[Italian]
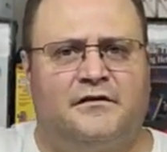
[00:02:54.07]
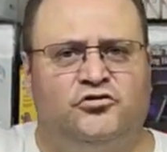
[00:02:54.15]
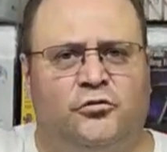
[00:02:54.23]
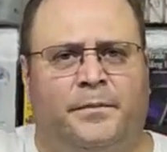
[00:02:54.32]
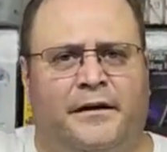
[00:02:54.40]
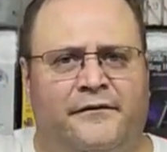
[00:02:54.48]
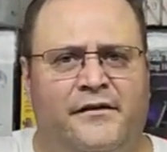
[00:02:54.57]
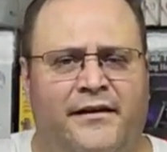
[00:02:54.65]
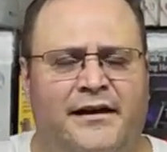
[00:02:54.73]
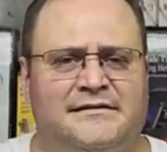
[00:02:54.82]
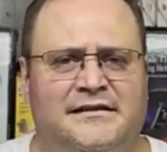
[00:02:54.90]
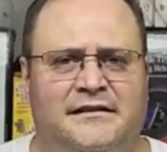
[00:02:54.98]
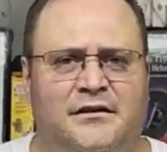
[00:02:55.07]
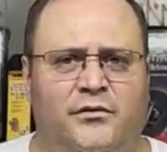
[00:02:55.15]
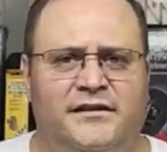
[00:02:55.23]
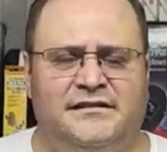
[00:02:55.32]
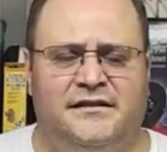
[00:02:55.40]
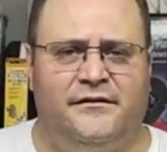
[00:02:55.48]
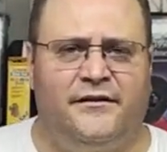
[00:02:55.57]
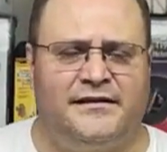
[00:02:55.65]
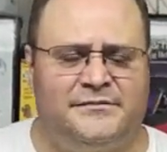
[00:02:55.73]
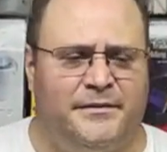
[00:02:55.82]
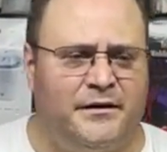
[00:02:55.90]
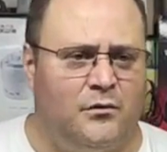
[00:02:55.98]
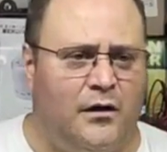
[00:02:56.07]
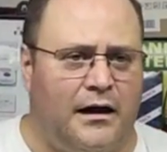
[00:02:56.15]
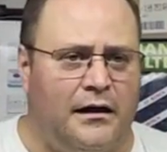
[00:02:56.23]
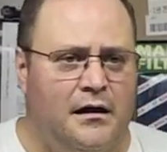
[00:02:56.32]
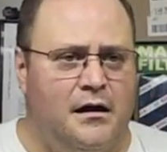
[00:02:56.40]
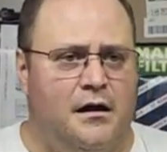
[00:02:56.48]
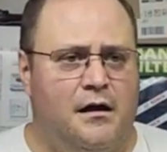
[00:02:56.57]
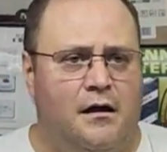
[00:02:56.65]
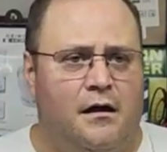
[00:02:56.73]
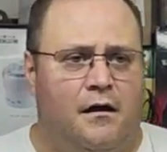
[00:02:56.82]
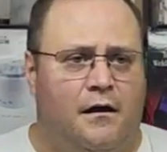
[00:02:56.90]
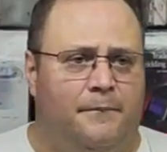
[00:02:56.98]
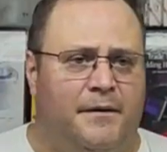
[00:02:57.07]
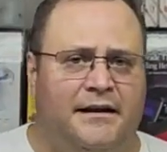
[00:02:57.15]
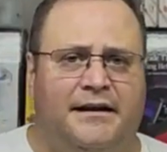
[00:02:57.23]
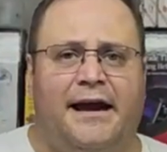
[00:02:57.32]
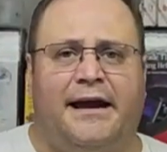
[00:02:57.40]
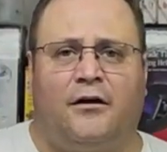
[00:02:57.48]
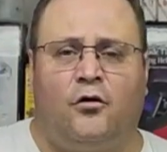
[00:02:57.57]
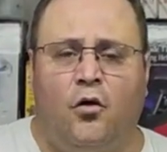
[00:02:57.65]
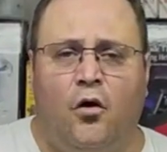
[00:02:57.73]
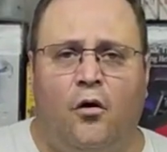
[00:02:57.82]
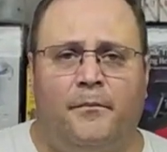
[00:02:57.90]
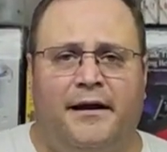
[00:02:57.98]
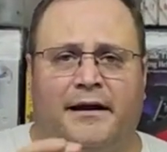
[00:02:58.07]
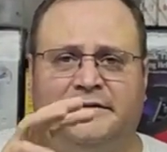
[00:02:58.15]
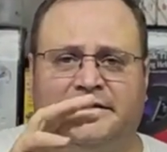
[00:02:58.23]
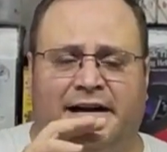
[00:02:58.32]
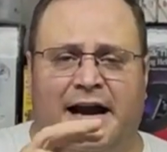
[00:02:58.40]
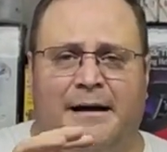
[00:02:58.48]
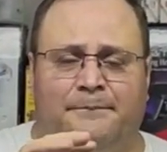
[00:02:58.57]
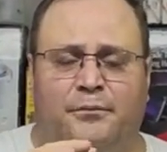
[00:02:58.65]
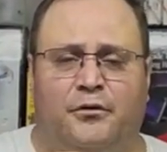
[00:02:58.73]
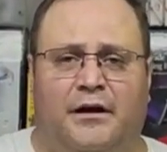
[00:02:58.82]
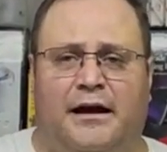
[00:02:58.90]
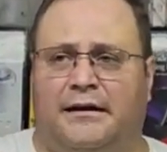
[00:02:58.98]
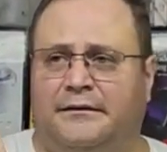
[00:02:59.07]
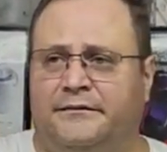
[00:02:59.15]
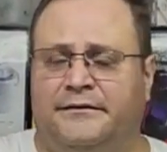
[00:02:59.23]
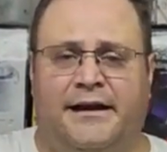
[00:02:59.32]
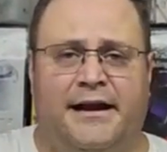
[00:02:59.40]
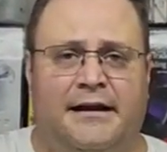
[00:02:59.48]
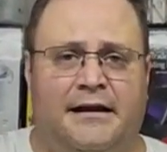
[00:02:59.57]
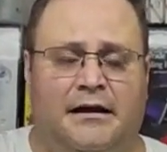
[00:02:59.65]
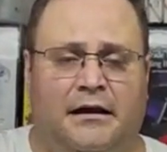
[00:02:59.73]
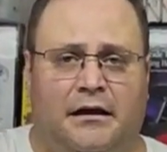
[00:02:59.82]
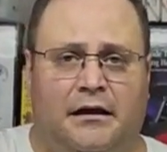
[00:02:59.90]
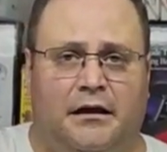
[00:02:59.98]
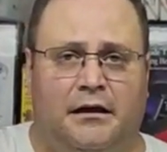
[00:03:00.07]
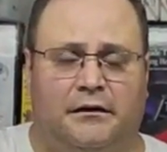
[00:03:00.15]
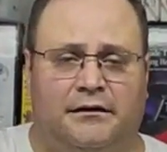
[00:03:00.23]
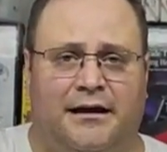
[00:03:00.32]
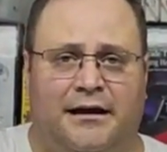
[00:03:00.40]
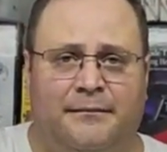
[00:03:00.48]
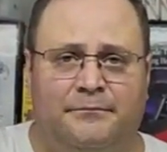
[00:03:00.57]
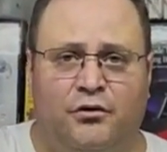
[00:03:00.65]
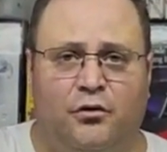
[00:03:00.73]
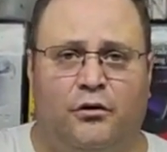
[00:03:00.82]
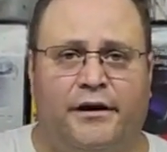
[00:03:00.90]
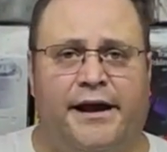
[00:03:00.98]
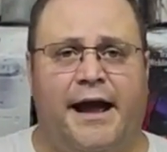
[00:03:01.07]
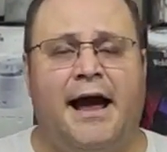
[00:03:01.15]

sopravvivenza di queste vespe qua perché come la trappola del eh, calabrone,